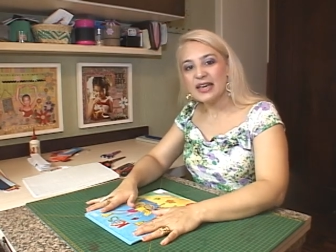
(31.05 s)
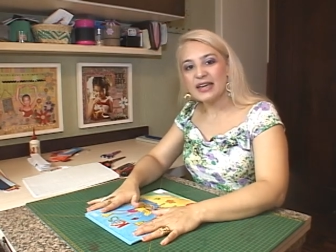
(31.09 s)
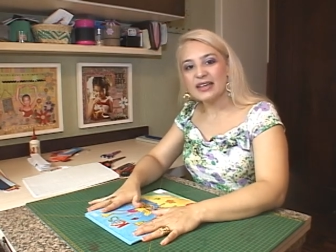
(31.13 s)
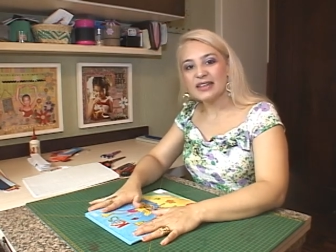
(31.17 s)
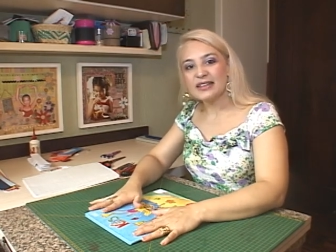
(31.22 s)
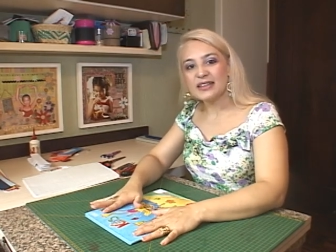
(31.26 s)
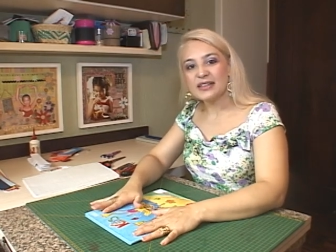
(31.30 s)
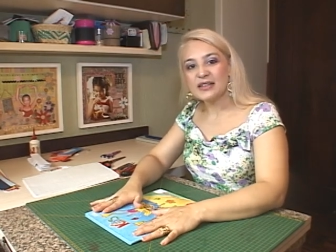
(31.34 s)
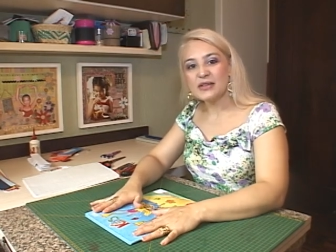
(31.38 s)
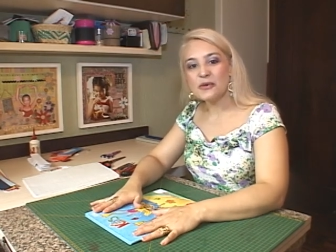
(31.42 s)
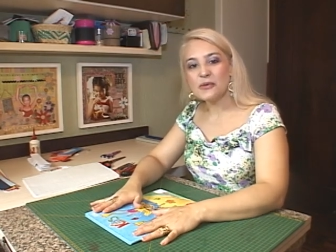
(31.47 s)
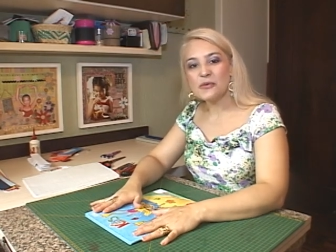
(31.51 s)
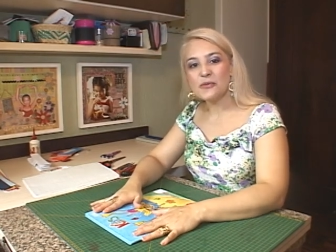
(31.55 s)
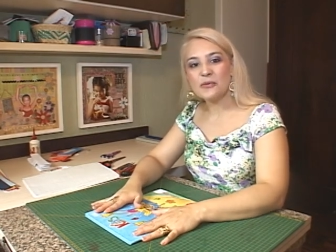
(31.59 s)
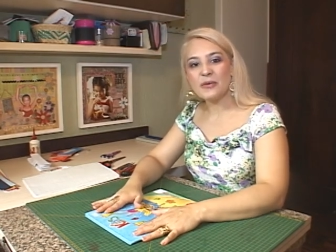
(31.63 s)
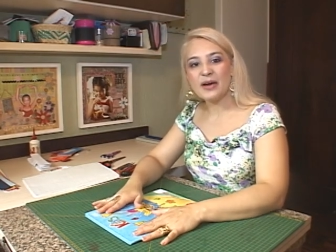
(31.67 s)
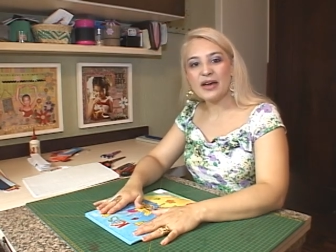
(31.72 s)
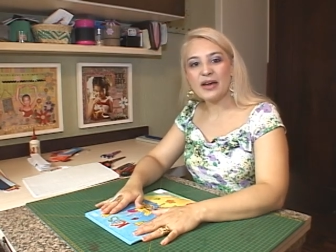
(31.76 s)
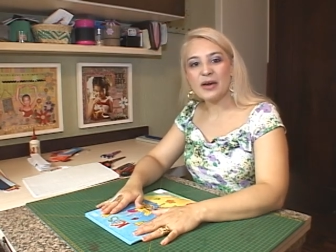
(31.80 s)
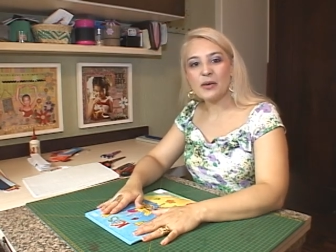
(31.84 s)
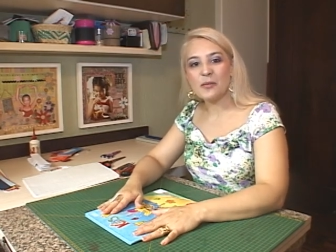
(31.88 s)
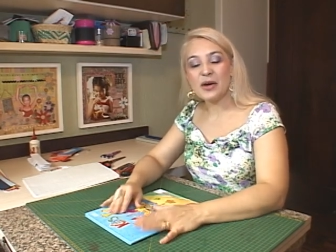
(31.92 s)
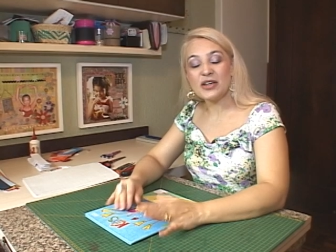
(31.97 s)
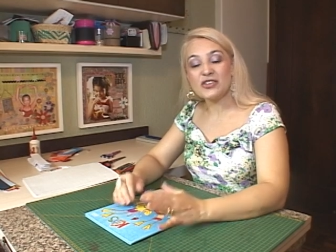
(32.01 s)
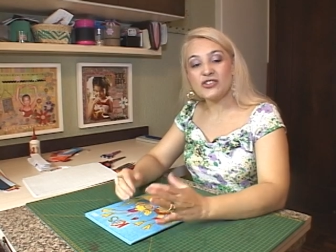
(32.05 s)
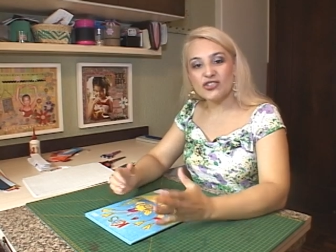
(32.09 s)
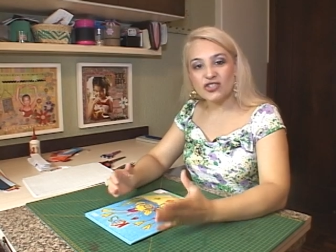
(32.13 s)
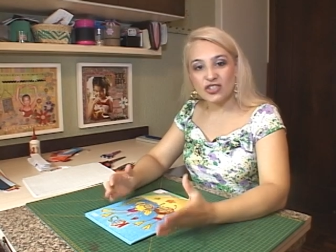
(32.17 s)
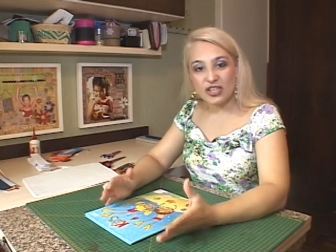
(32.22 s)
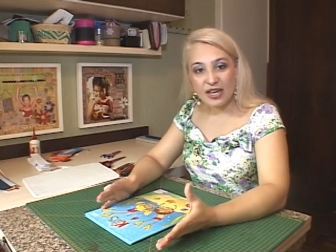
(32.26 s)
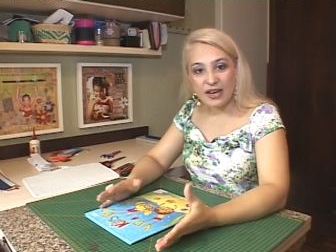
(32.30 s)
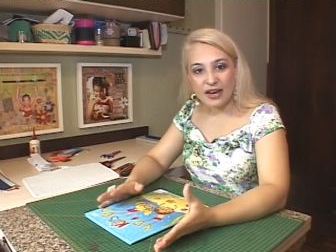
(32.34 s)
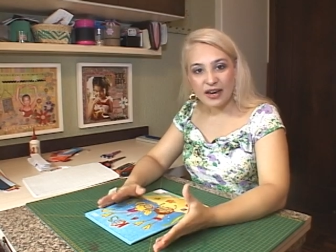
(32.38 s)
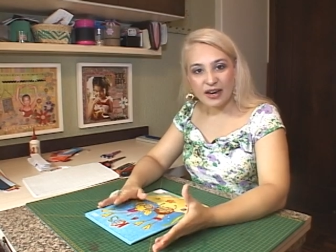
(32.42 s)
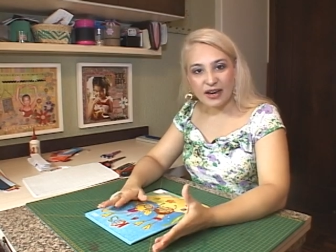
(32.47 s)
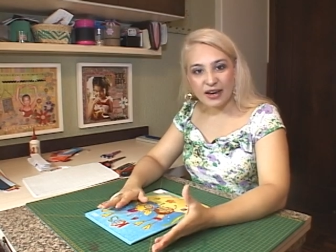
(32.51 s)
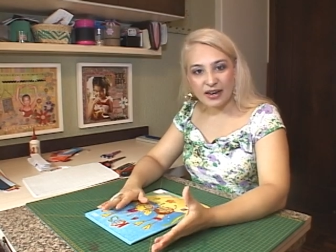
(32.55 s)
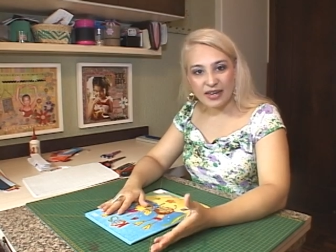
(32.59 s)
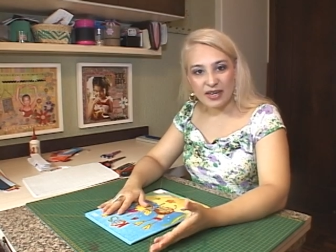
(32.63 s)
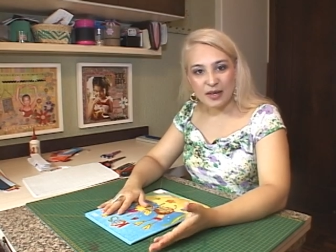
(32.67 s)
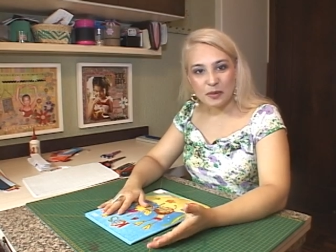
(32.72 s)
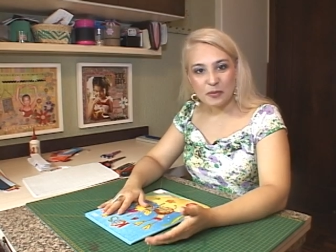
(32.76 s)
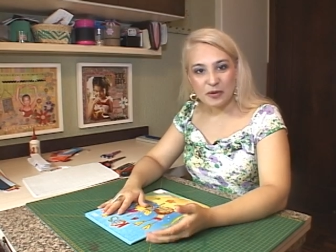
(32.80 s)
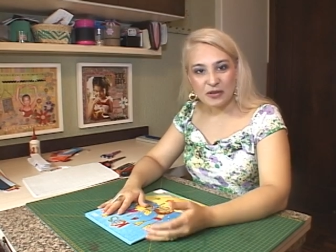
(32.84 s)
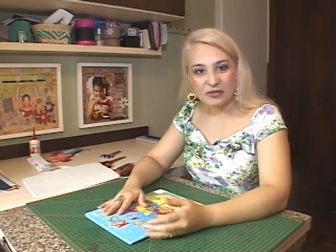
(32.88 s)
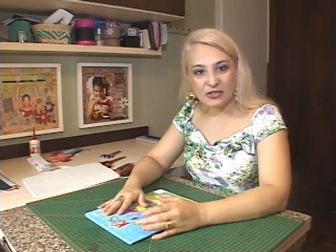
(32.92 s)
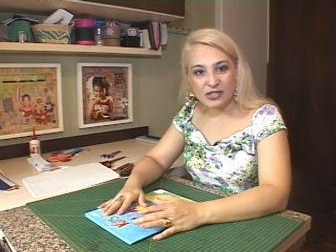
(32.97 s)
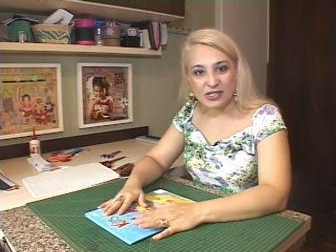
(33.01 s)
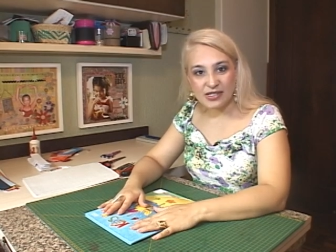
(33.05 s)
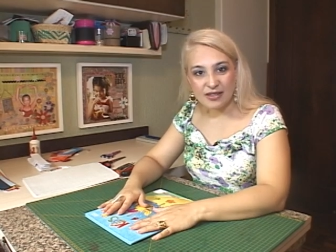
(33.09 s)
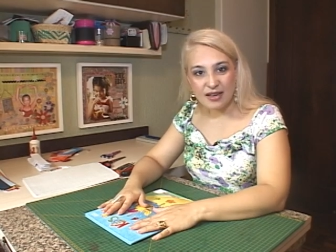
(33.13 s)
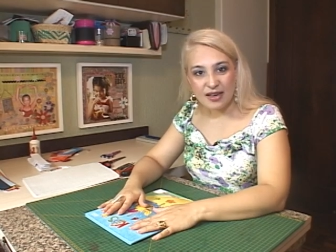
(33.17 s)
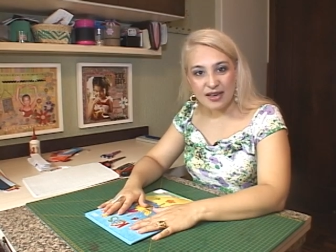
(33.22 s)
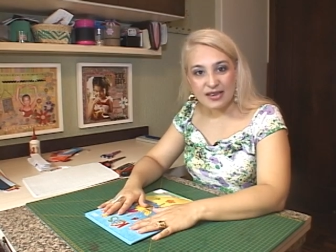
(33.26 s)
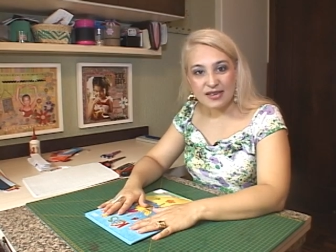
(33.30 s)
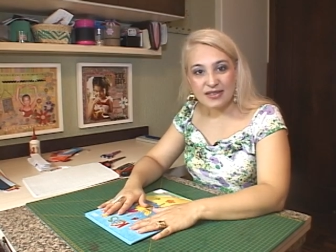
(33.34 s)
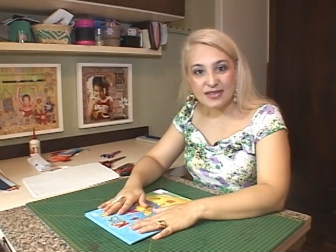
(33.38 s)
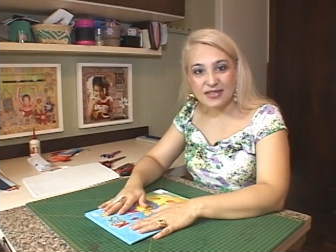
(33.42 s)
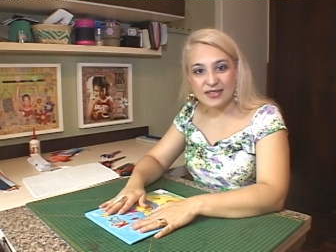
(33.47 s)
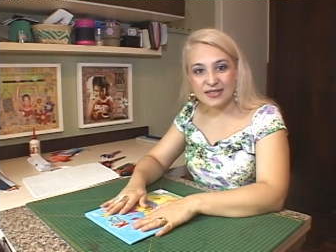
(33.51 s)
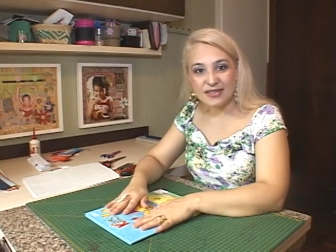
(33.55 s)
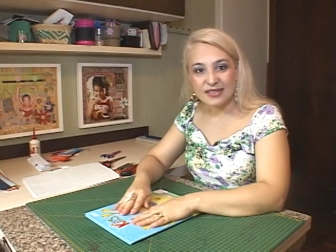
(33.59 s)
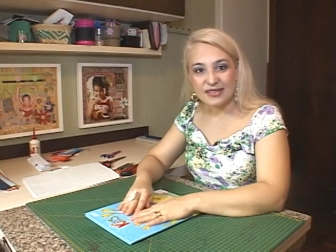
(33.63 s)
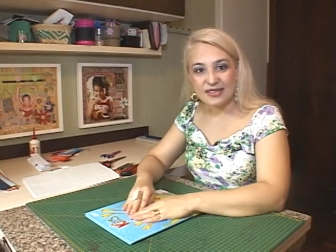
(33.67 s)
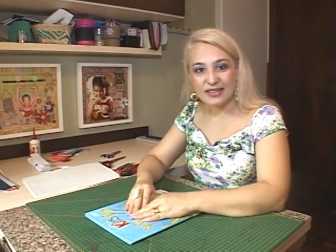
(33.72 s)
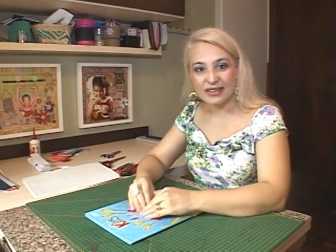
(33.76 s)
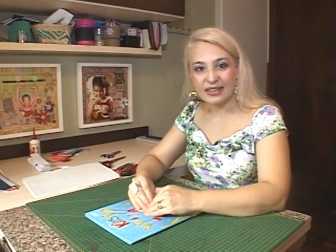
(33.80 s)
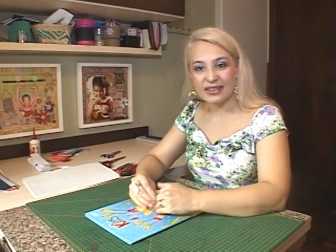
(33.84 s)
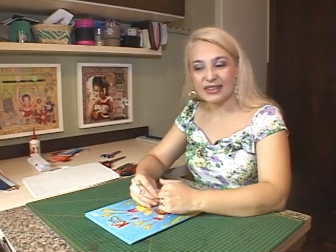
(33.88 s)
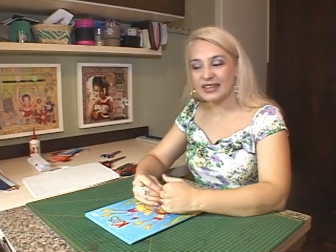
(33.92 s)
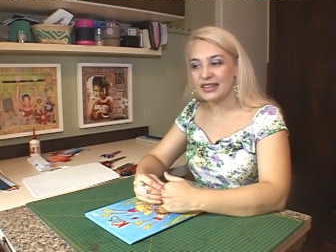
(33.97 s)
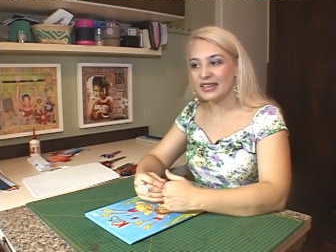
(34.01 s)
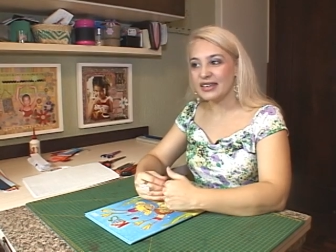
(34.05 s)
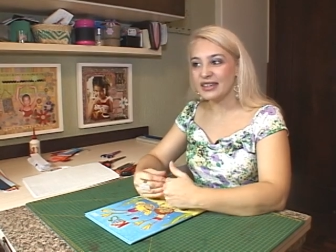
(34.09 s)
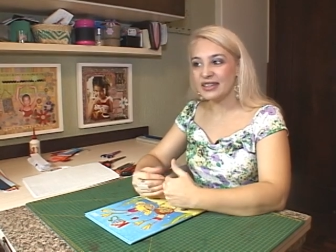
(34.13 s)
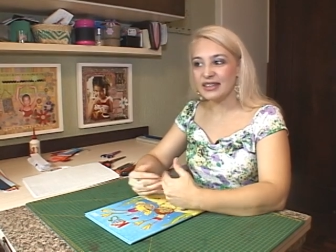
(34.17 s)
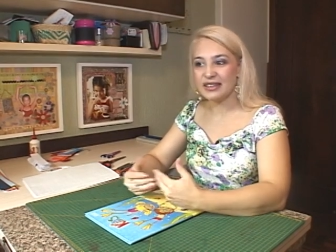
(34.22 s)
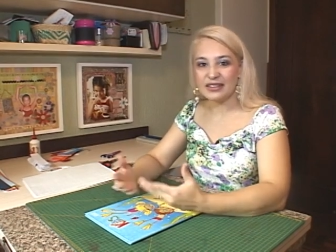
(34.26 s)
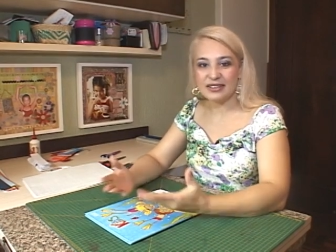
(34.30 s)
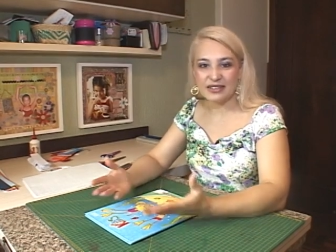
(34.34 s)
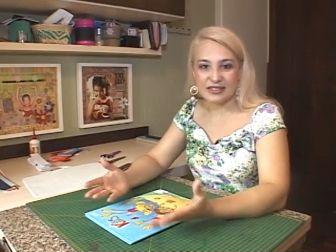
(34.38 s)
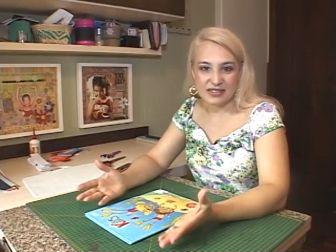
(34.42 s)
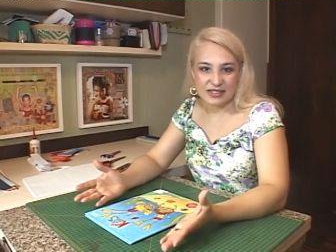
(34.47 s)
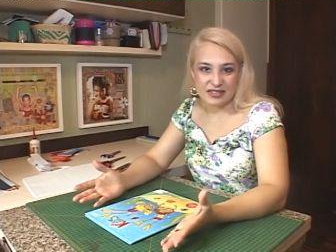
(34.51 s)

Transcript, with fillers: Então, é uma dica aí para vocês que